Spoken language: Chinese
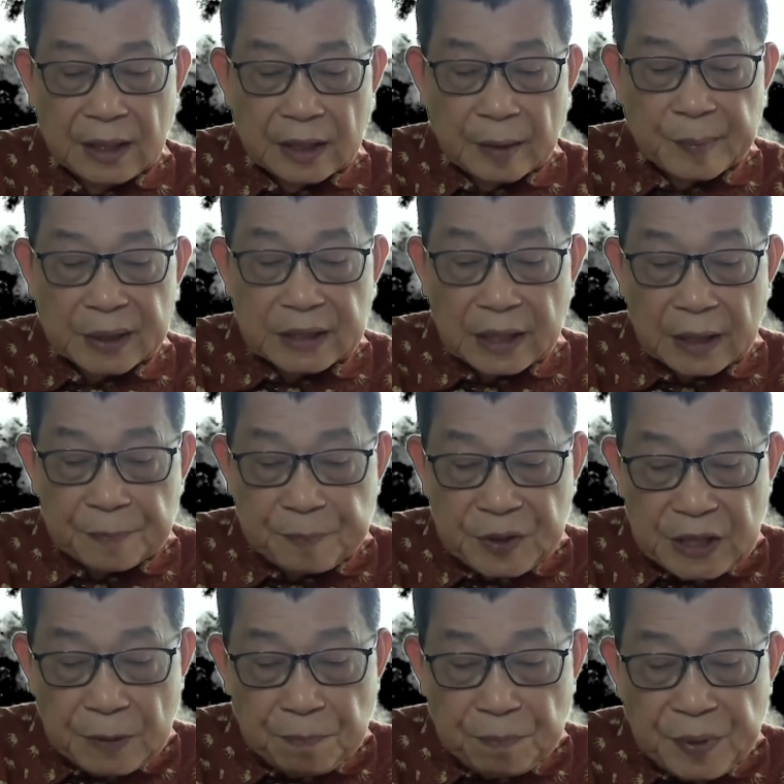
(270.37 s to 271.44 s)
那么，这个
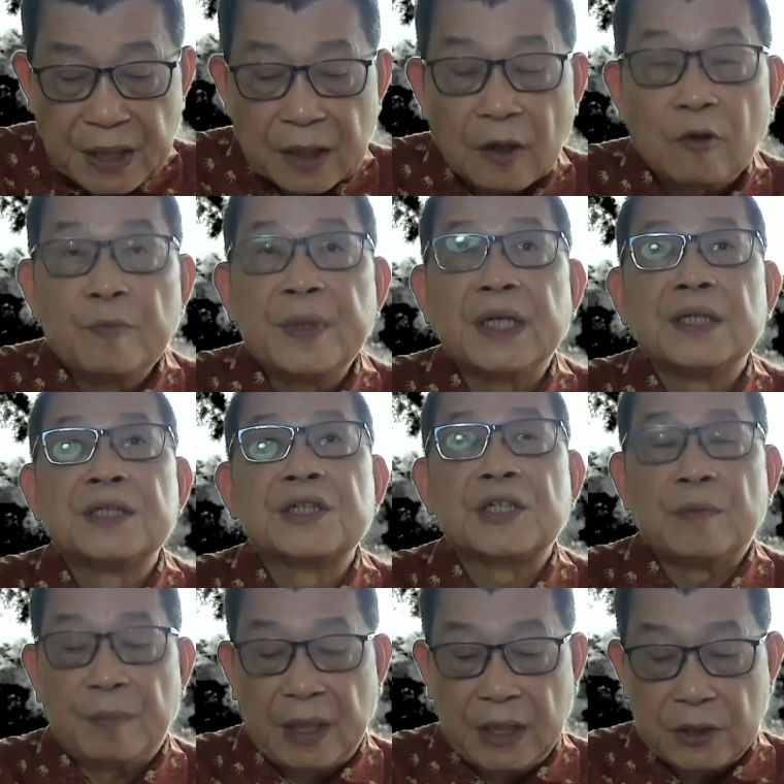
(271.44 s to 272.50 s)
芯片的后面
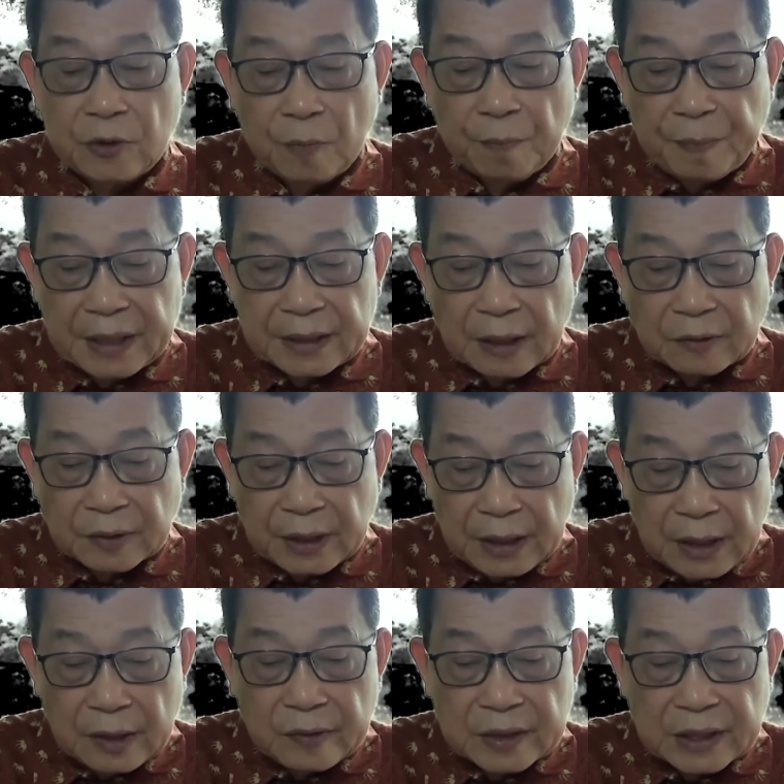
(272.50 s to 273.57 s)
是美中半导体
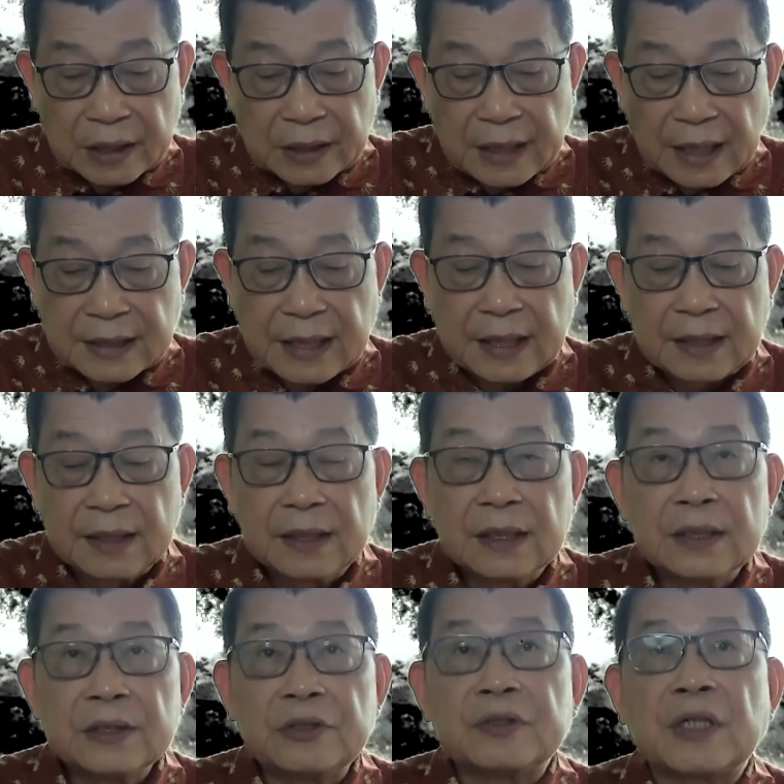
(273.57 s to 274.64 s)
另外一场大战，
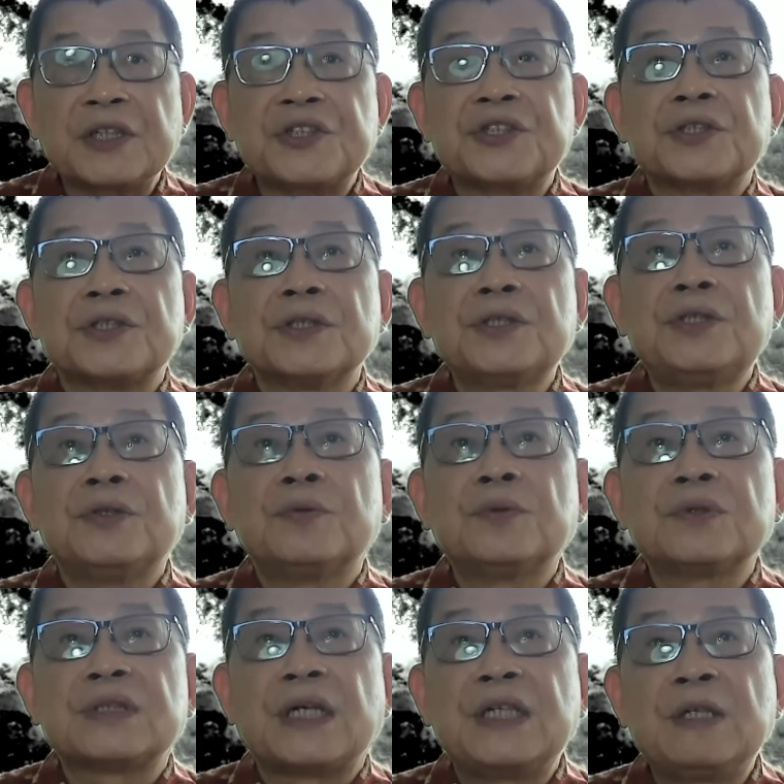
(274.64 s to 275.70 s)
就像石
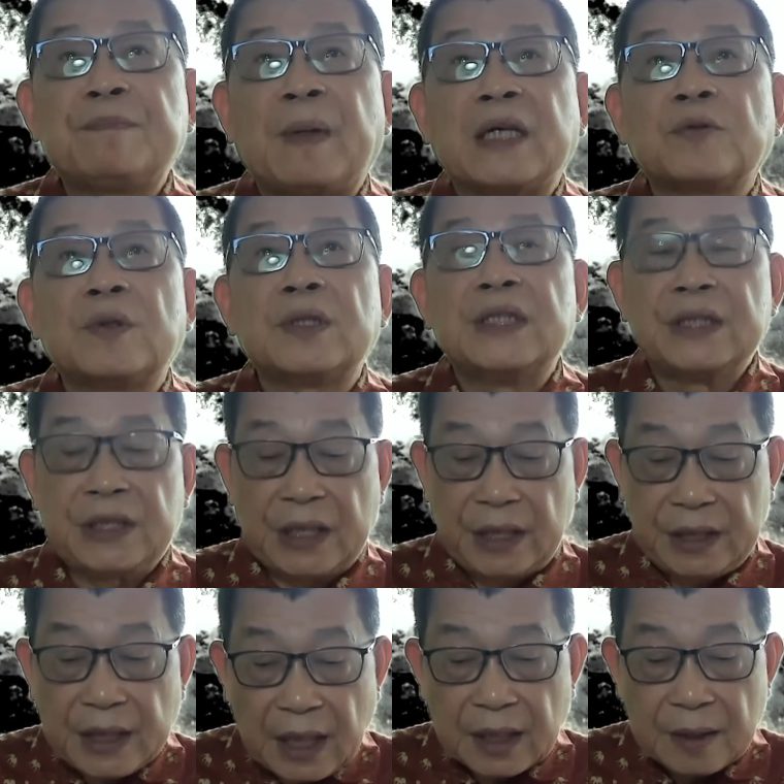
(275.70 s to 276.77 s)
油在一百多年前
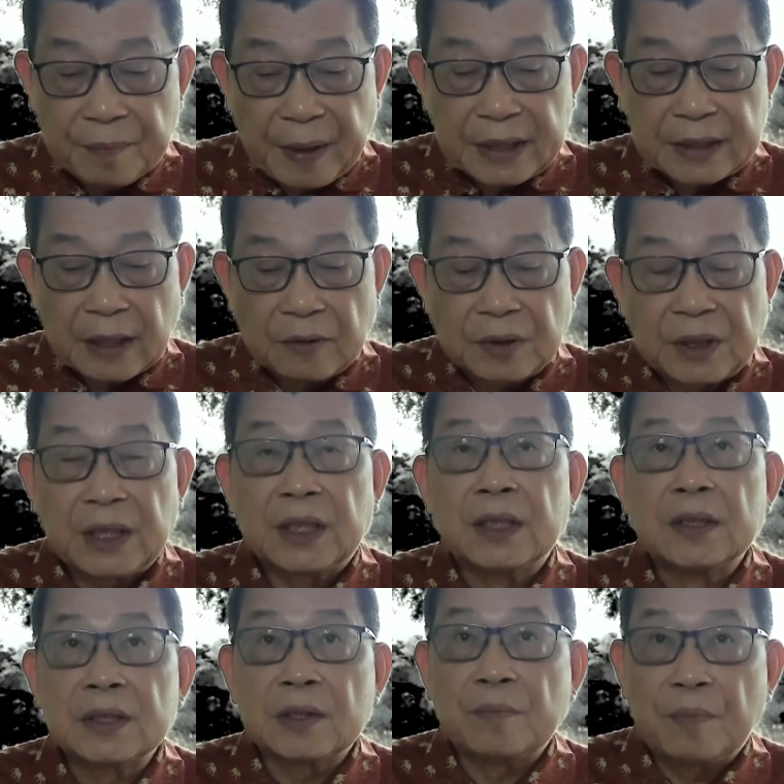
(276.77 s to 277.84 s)
一样，半导体
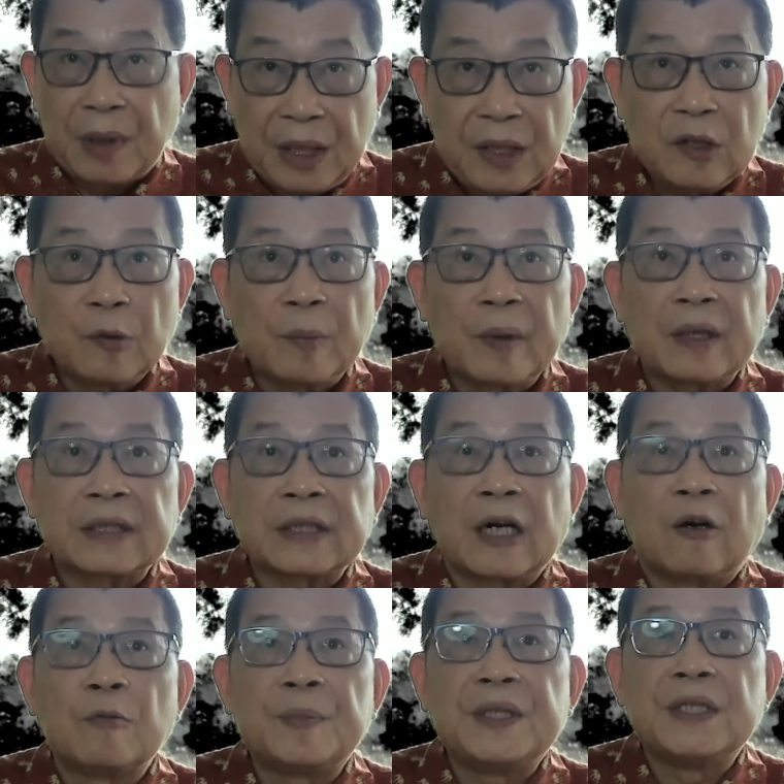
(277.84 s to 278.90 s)
是没有办法
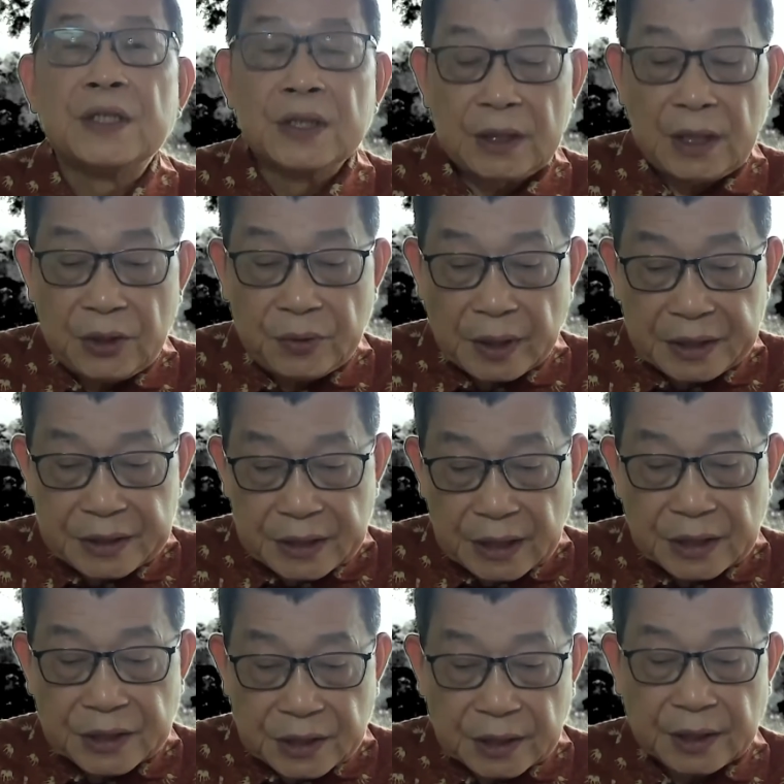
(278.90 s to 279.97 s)
逃避地缘
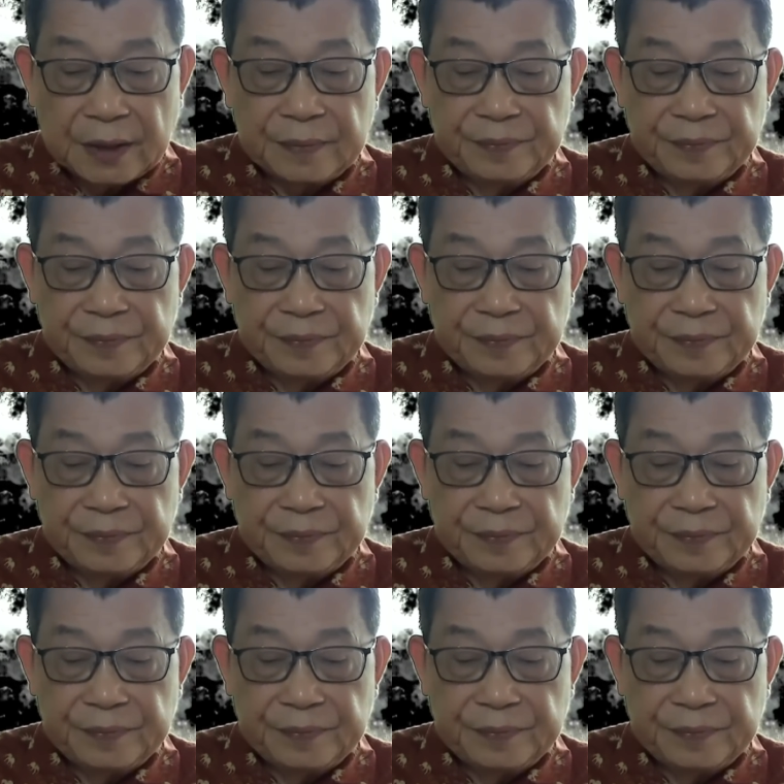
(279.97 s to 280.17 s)
政治的。